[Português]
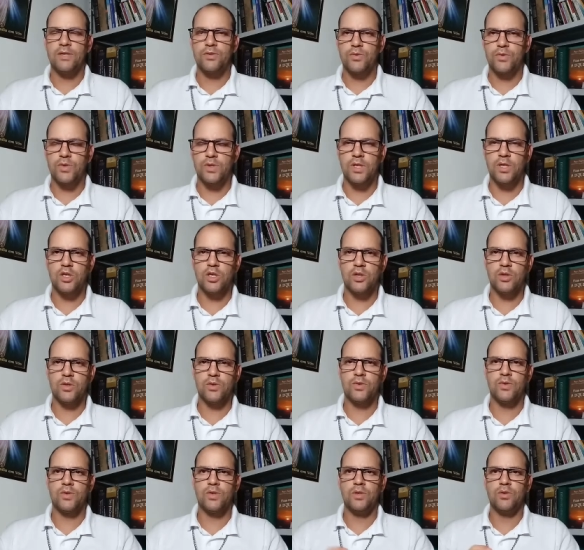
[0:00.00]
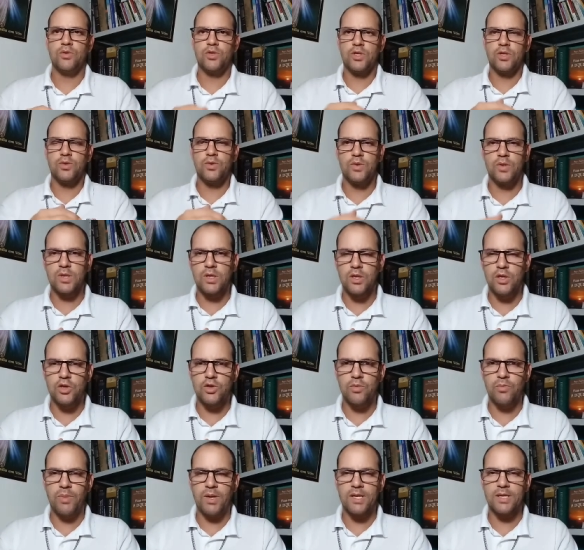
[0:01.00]
Louvado seja nosso Senhor Jesus
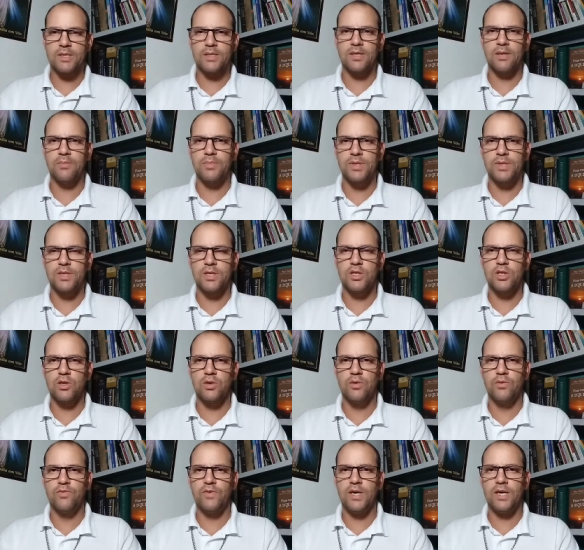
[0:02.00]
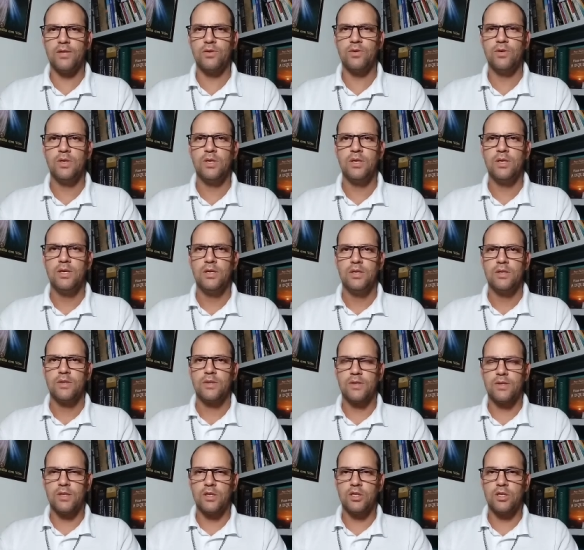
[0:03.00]
Cristo, para sempre seja louvado.
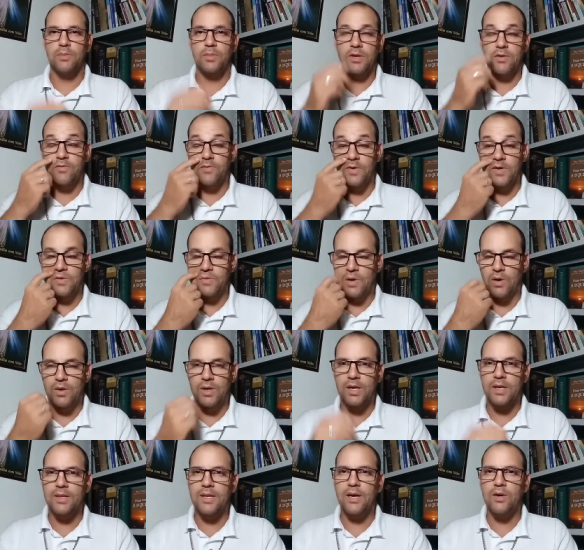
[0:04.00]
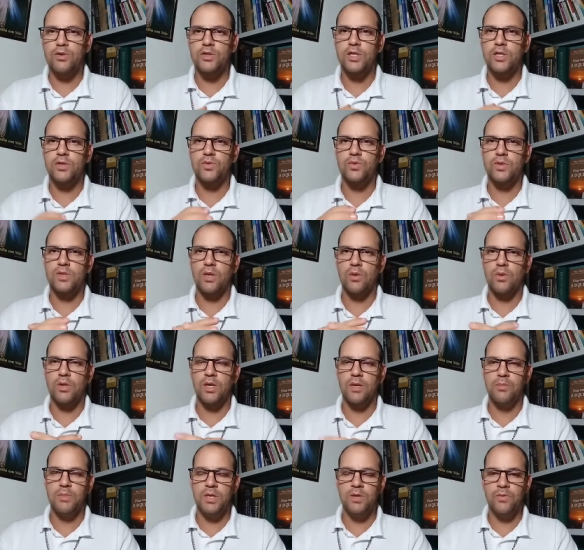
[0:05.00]
Seja bem-vindo ao canal Jesus é o
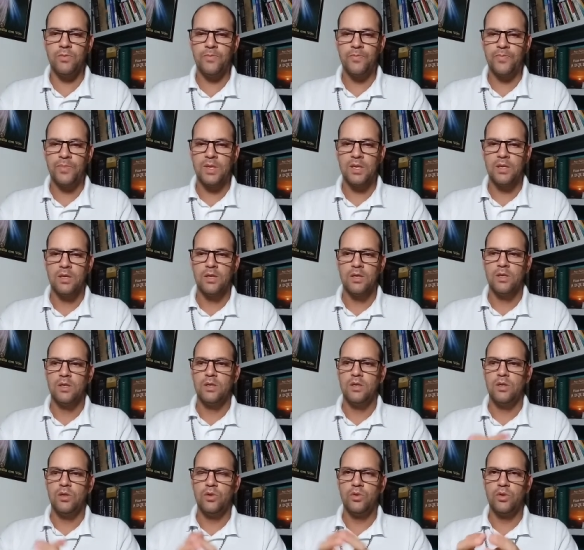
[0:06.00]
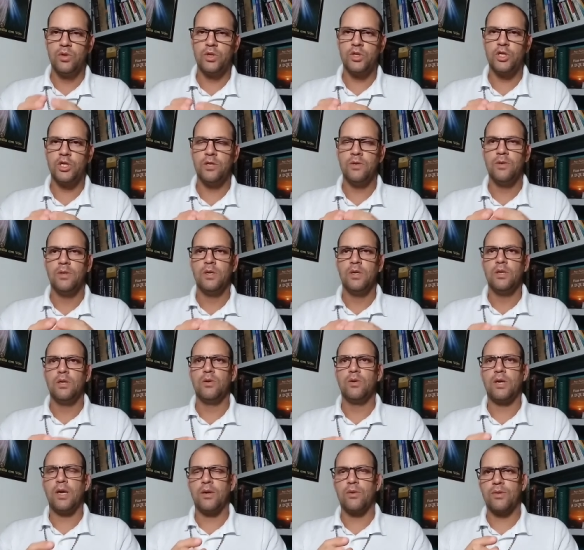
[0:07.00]
Caminho. E hoje
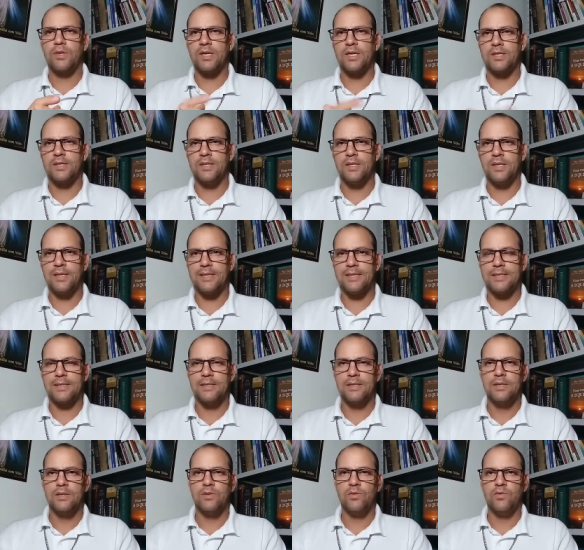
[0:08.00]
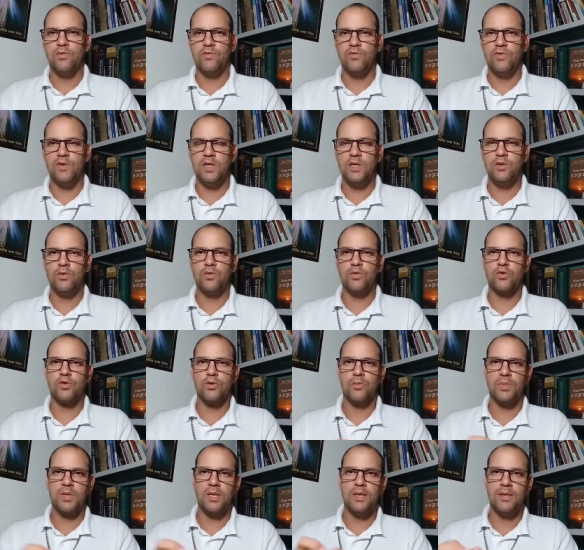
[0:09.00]
eu quero trazer um vídeo
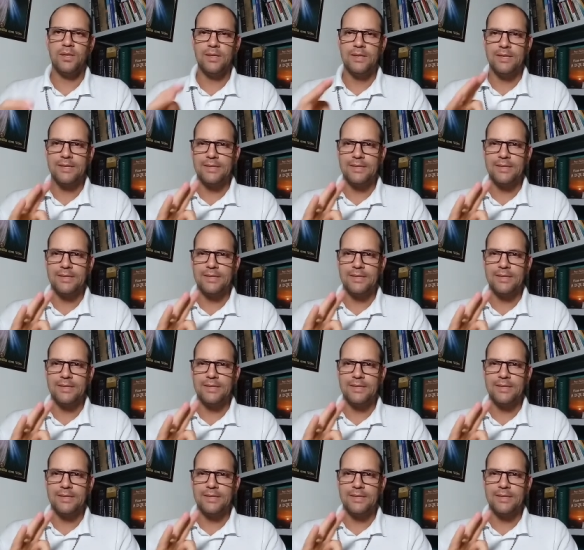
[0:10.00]
sobre